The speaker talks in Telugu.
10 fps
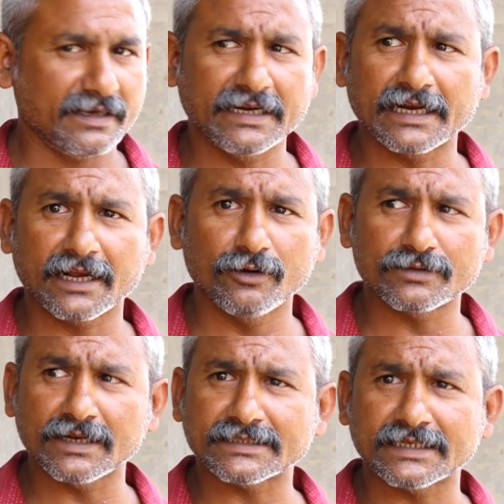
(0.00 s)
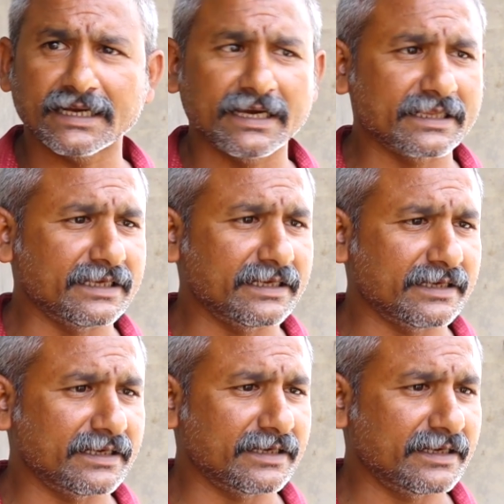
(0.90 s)
నిన్న గౌతలచ్చన్న గారిది
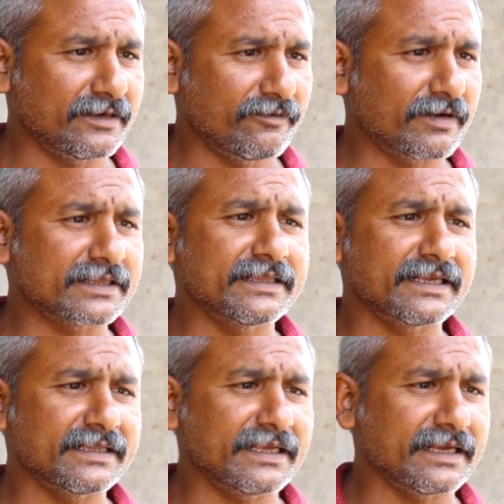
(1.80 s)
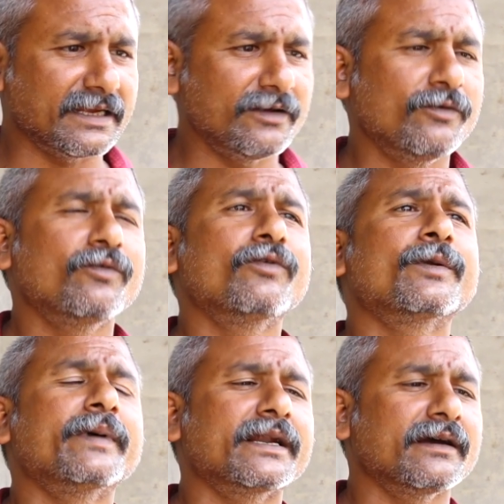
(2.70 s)
వర్ధంతి అయితే
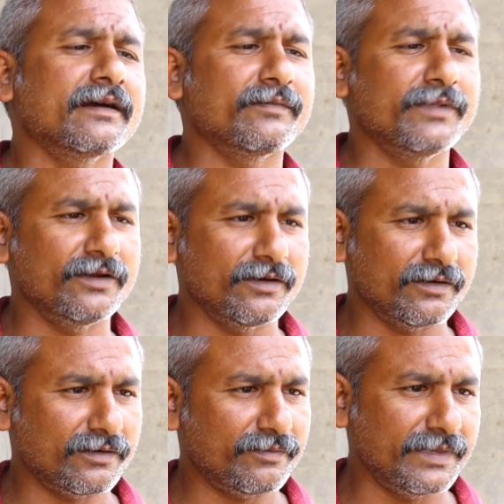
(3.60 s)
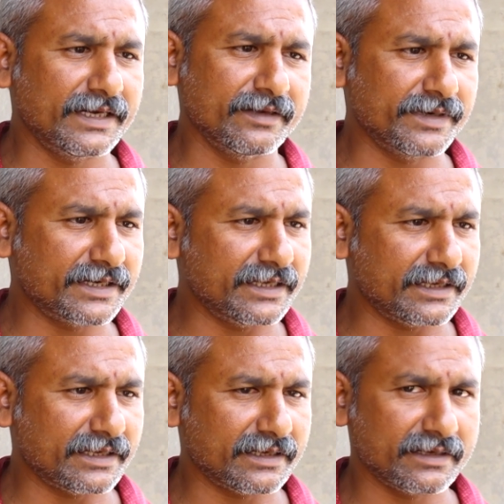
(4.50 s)
ఊరు బయట మిల్లో మీటింగ్ పెట్టి
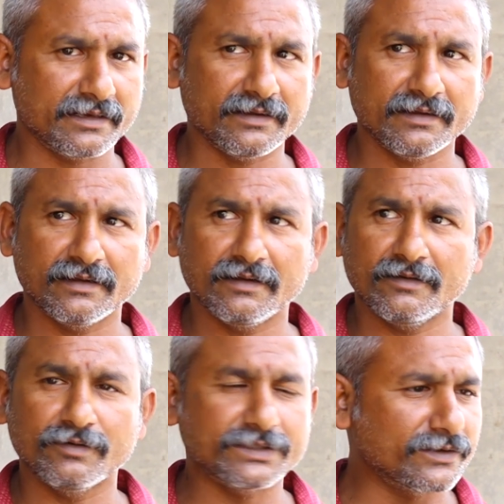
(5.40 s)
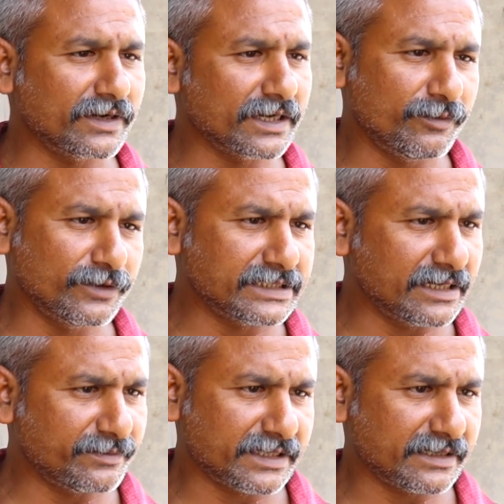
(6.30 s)
వచ్చిన వాళ్ళకి
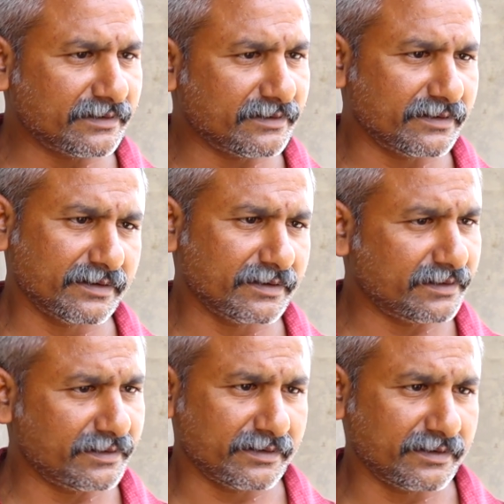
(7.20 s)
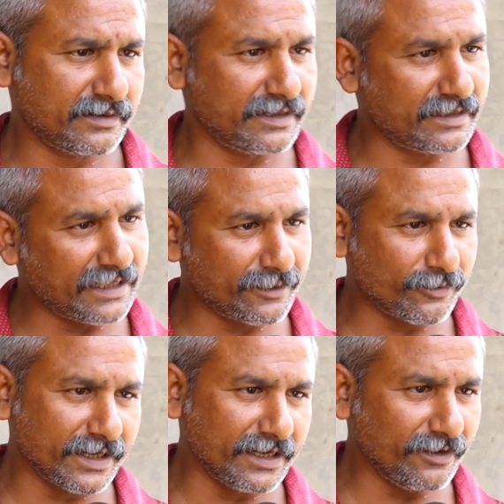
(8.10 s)
భోజనాలు పెట్టారు దానికి
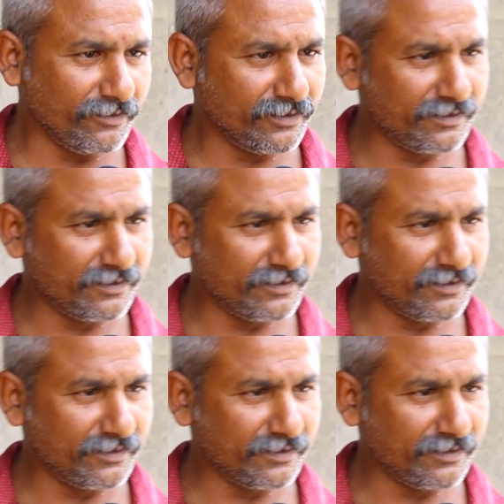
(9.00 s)
కూడా వెళ్ళాం